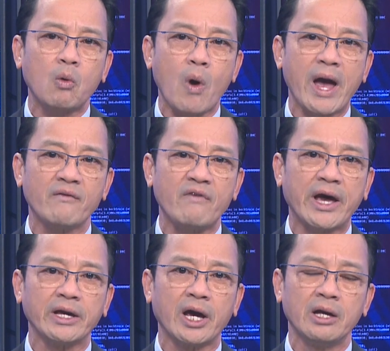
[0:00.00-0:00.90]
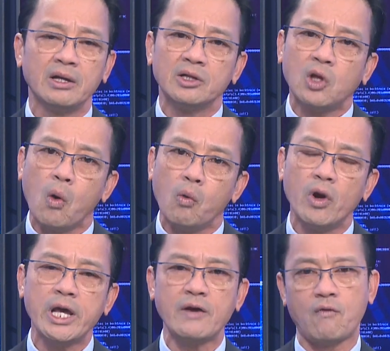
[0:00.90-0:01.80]
cơ quan phải à, thụ
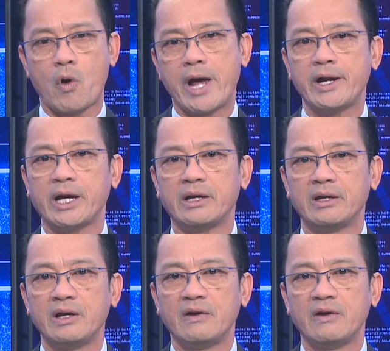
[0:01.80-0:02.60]
lý cái vụ án này